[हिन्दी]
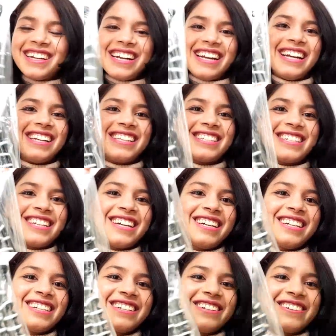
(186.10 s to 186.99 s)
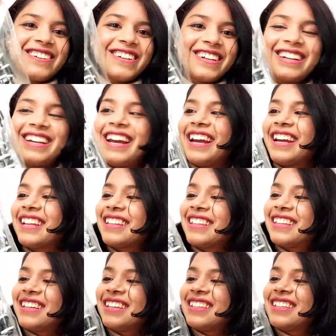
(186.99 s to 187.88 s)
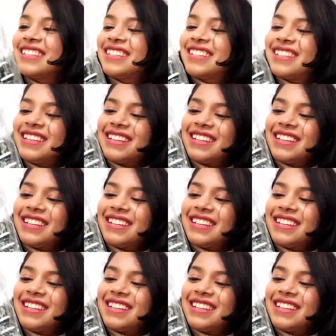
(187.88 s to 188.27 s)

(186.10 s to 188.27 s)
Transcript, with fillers: इट्स इज लुकिंग लाइक दिस